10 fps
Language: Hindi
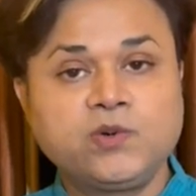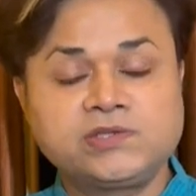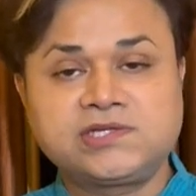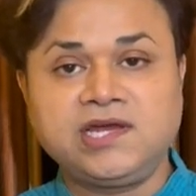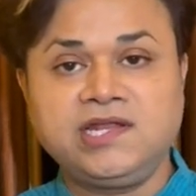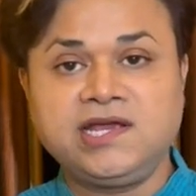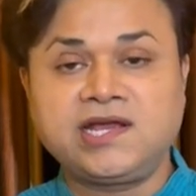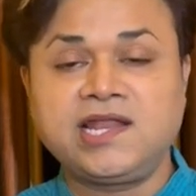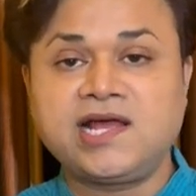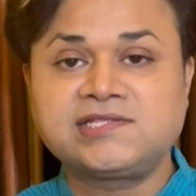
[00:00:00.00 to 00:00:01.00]
उसके लिए
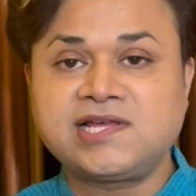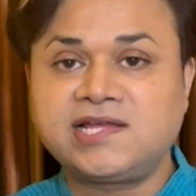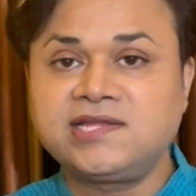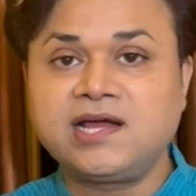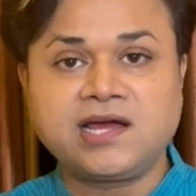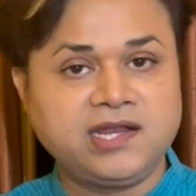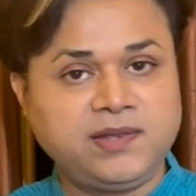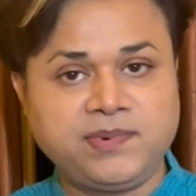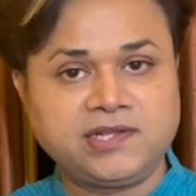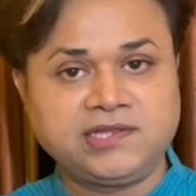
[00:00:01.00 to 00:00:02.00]
कला साधना करनी
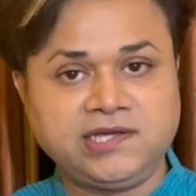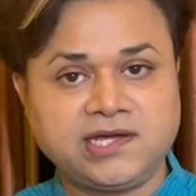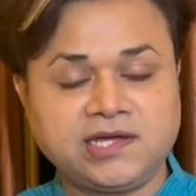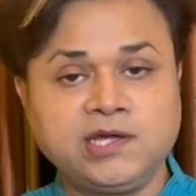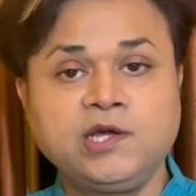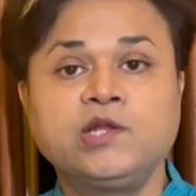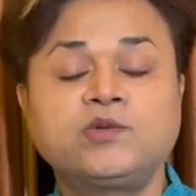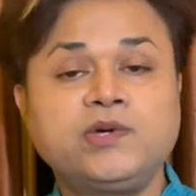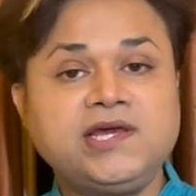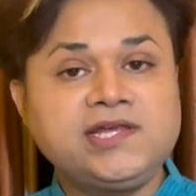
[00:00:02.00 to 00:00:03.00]
पड़ती है
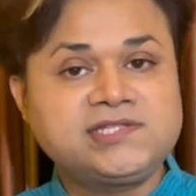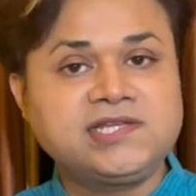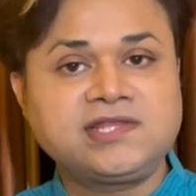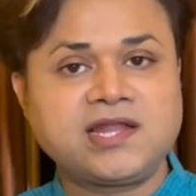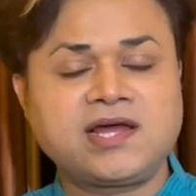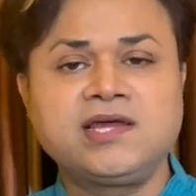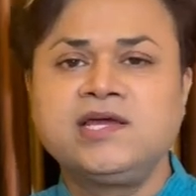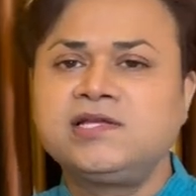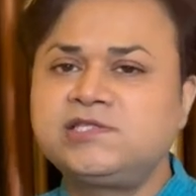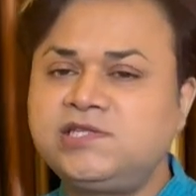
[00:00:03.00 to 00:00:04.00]
तो इसी तरह
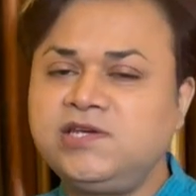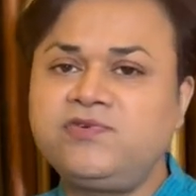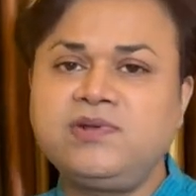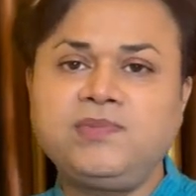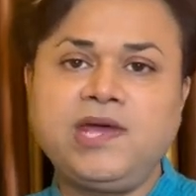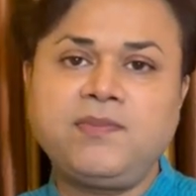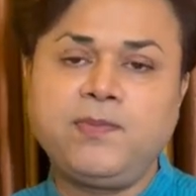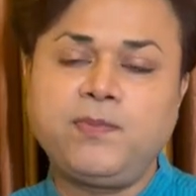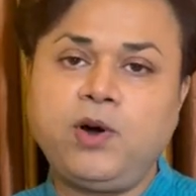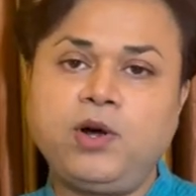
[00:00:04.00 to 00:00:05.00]
जीवन में
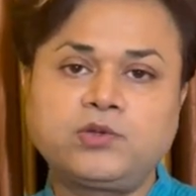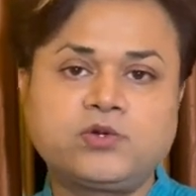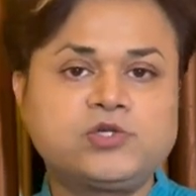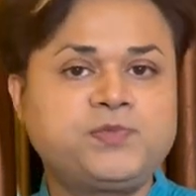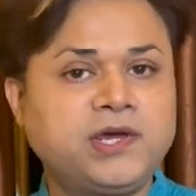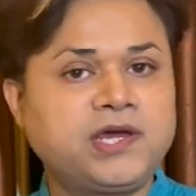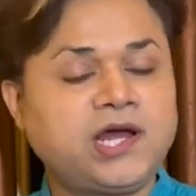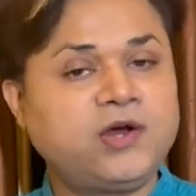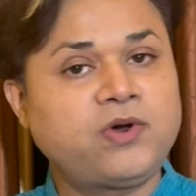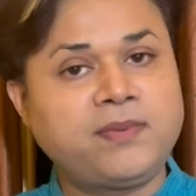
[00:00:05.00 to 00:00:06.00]
हमें बहुत कुछ
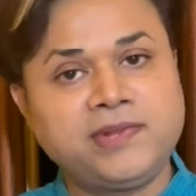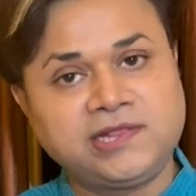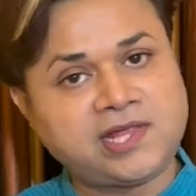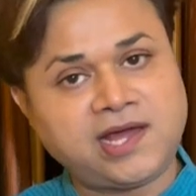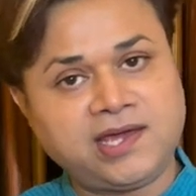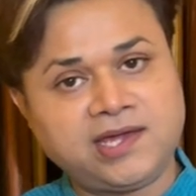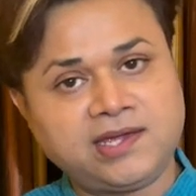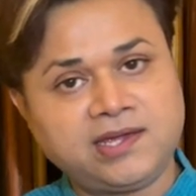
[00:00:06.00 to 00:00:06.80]
बिखरा हुआ मिलता है